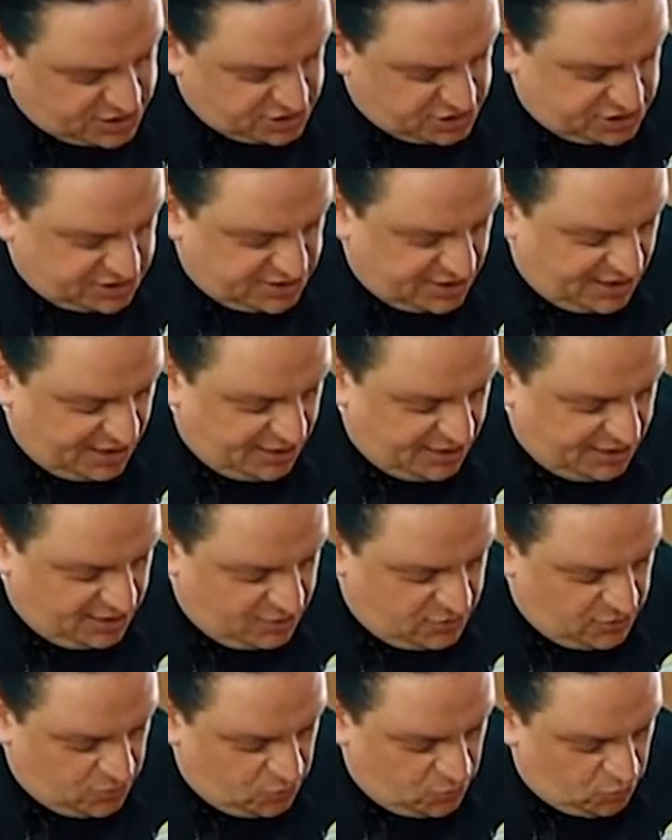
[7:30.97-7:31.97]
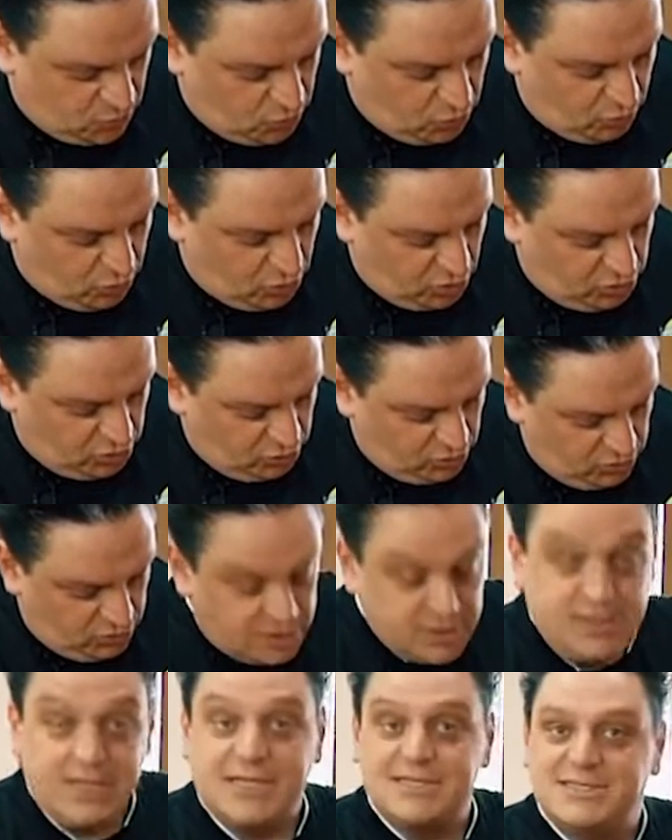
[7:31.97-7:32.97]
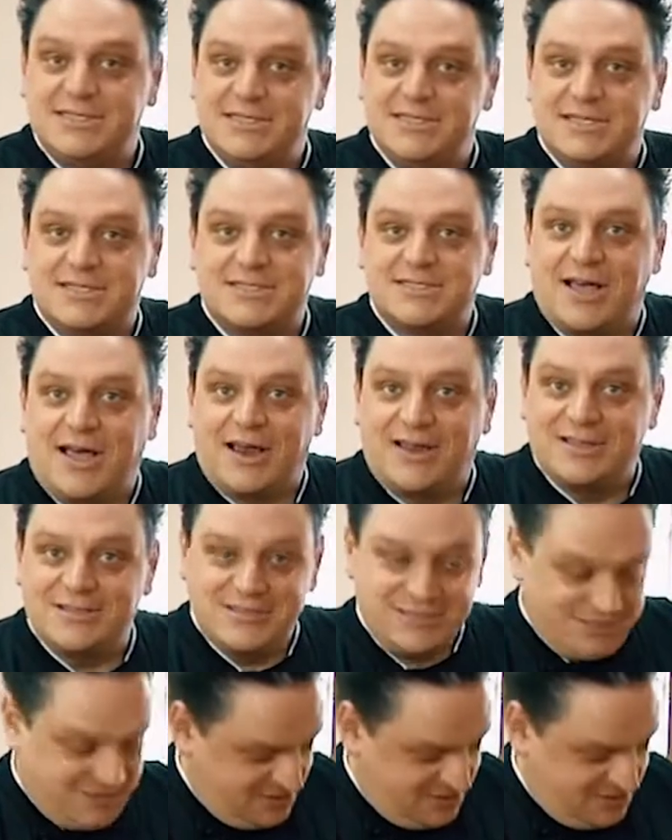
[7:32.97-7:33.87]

a gente tem o molho da Caesar Salad.